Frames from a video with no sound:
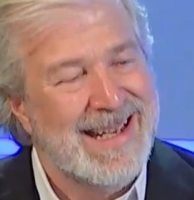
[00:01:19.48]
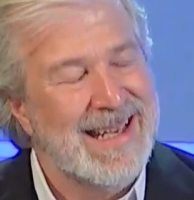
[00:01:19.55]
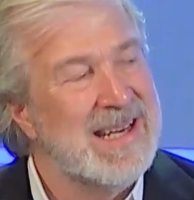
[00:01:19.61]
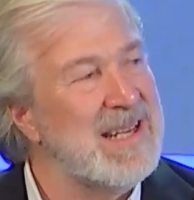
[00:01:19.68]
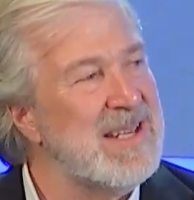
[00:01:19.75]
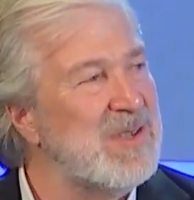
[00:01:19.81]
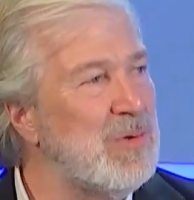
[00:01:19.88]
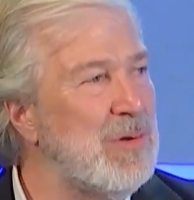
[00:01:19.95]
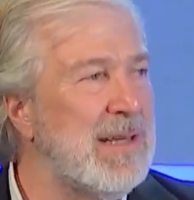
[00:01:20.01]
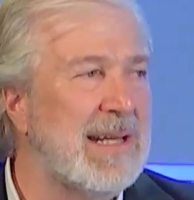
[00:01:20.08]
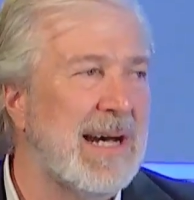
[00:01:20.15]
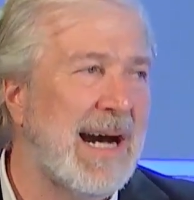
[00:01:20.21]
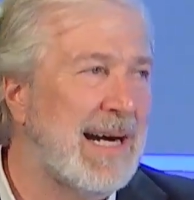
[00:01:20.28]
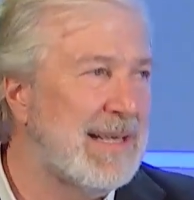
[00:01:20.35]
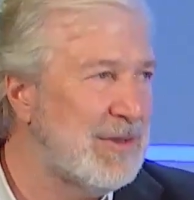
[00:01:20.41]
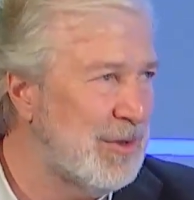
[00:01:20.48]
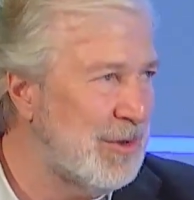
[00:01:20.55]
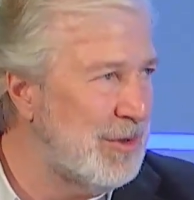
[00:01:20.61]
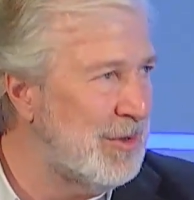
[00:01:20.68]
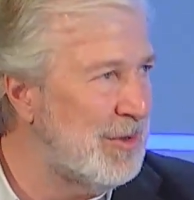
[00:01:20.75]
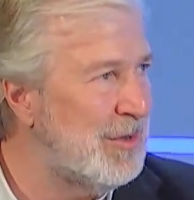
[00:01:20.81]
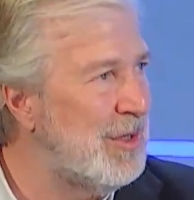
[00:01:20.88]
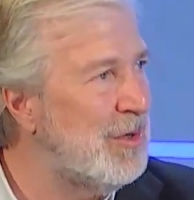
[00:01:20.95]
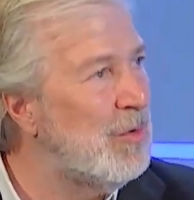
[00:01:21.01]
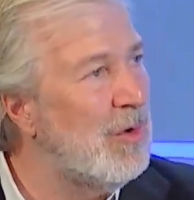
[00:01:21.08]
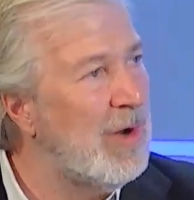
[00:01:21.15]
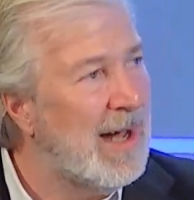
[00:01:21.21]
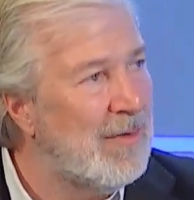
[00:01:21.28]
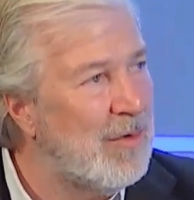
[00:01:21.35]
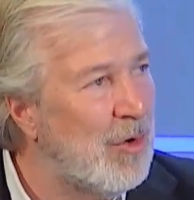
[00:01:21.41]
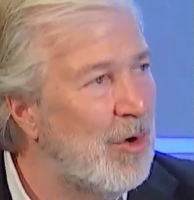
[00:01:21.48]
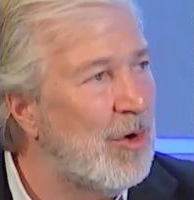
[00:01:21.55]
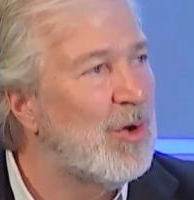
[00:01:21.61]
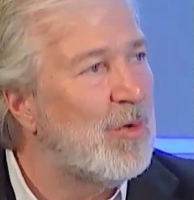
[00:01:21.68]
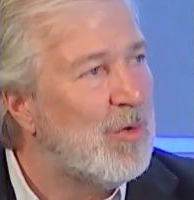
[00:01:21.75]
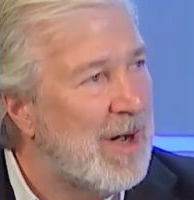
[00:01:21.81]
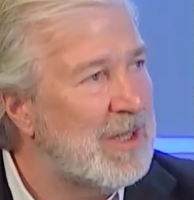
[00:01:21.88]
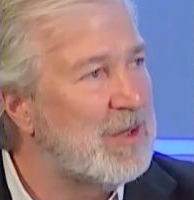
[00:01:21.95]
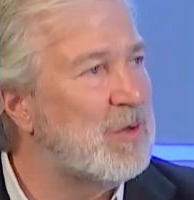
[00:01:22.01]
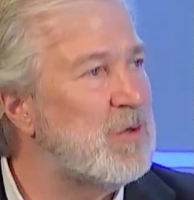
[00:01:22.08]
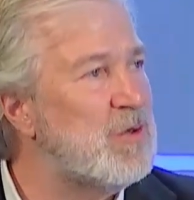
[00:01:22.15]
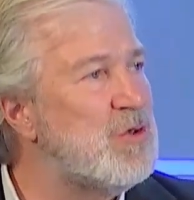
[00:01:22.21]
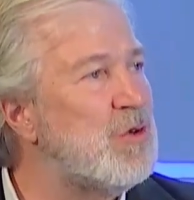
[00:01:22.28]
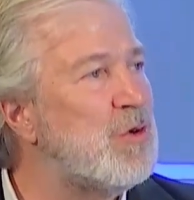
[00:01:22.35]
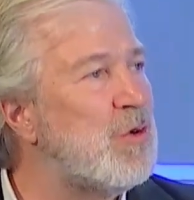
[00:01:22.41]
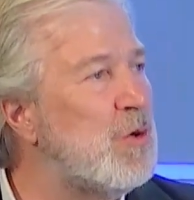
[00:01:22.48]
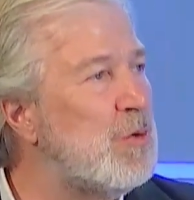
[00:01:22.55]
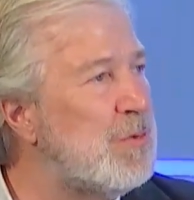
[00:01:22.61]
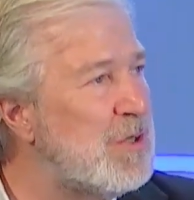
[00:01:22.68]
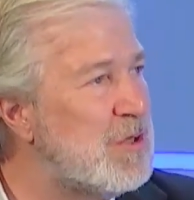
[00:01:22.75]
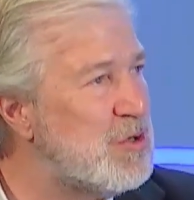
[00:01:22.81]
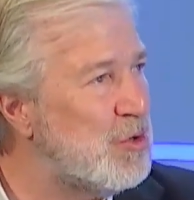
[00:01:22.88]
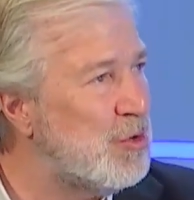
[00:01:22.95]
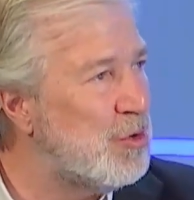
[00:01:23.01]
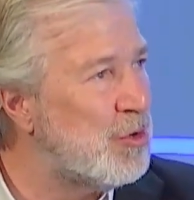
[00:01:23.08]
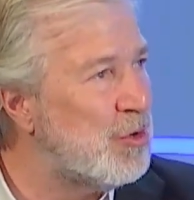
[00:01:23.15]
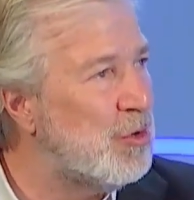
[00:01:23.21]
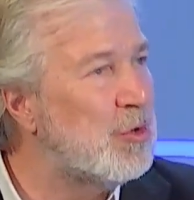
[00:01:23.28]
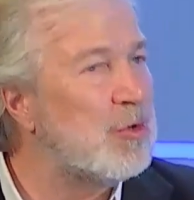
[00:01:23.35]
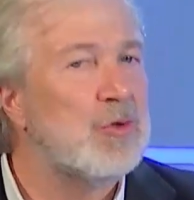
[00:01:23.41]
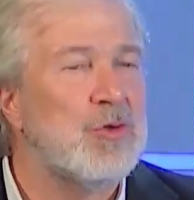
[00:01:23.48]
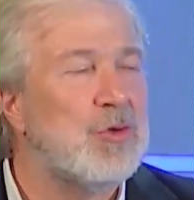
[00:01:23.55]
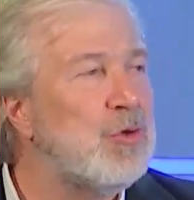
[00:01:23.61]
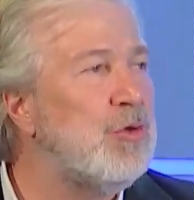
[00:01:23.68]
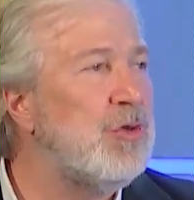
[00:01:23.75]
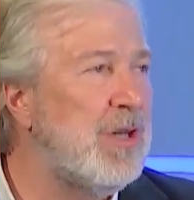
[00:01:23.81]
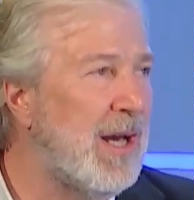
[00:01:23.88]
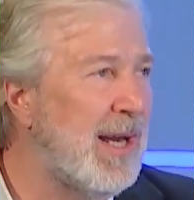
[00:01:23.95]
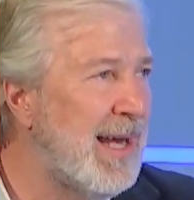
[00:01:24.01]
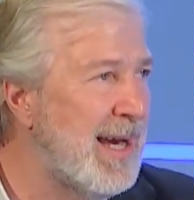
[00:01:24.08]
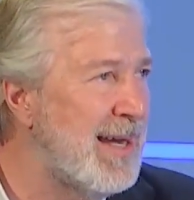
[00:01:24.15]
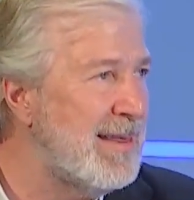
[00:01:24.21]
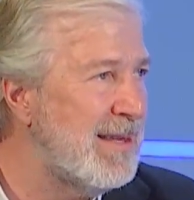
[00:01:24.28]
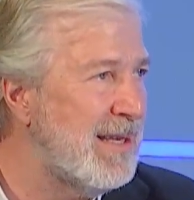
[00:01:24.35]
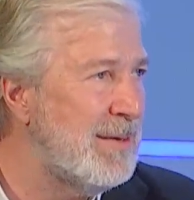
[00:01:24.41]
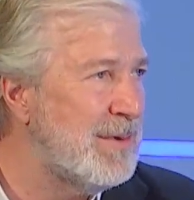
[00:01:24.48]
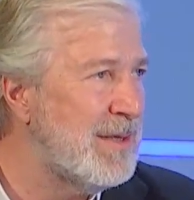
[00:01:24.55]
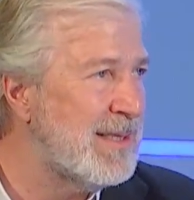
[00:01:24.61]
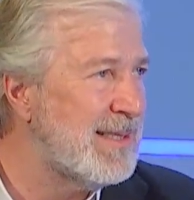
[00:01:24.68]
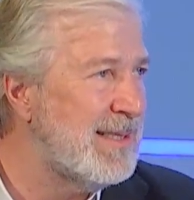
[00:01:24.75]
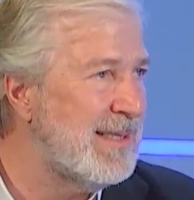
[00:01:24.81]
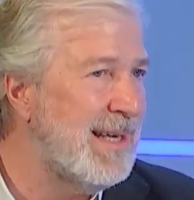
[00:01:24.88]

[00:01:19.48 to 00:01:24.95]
il, risultato di un lavoro fatto giorno per giorno con tutti i clienti di Poste